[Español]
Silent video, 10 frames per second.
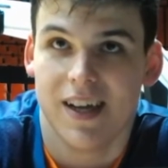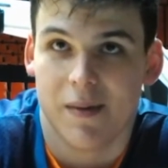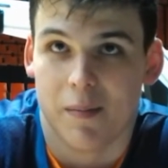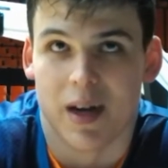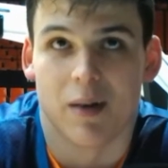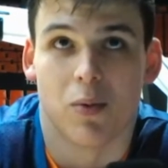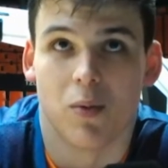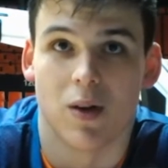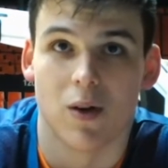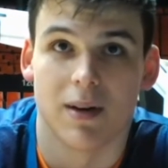ver al
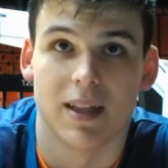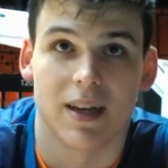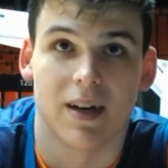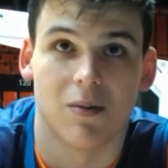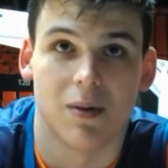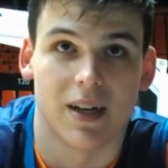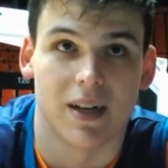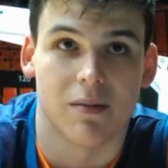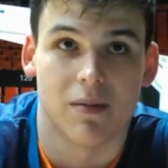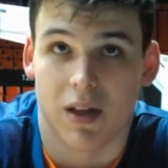público levantado, ver que